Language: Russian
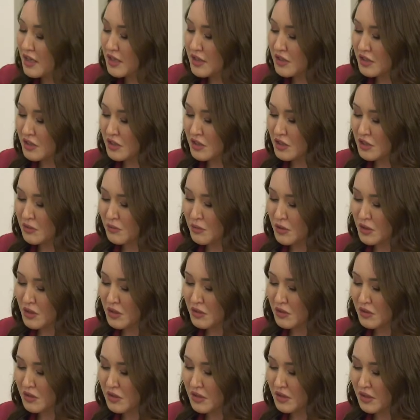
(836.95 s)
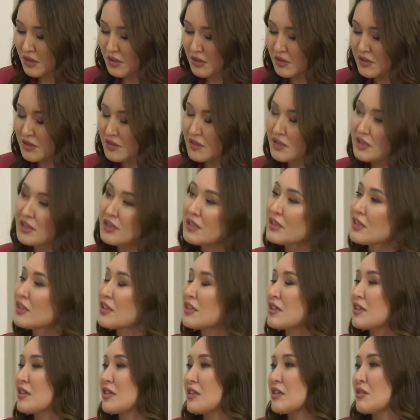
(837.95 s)
Скажите, пожалуйста, сильно
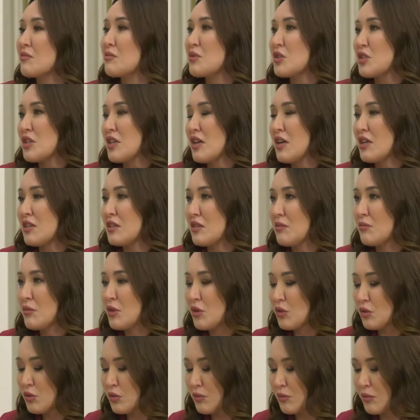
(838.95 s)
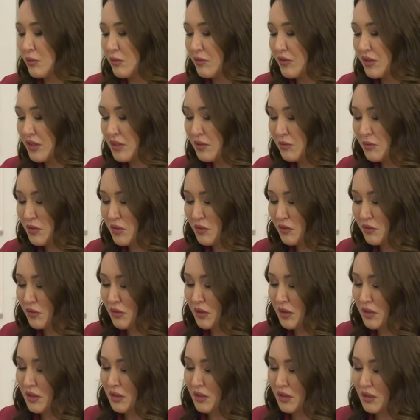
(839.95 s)
ли это мешает оборонному ведомству
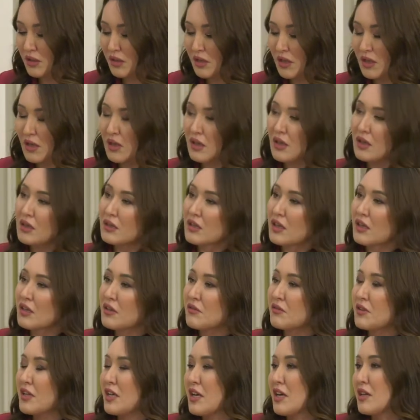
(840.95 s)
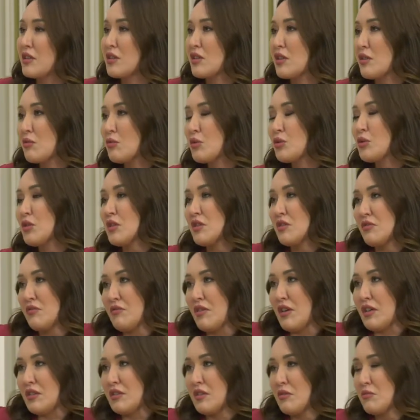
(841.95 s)
и как влияет на работу эти
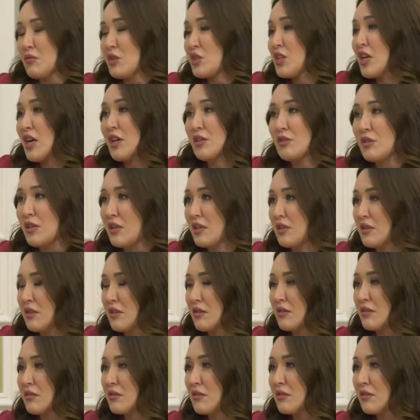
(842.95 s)
факторы? Мешают ли они?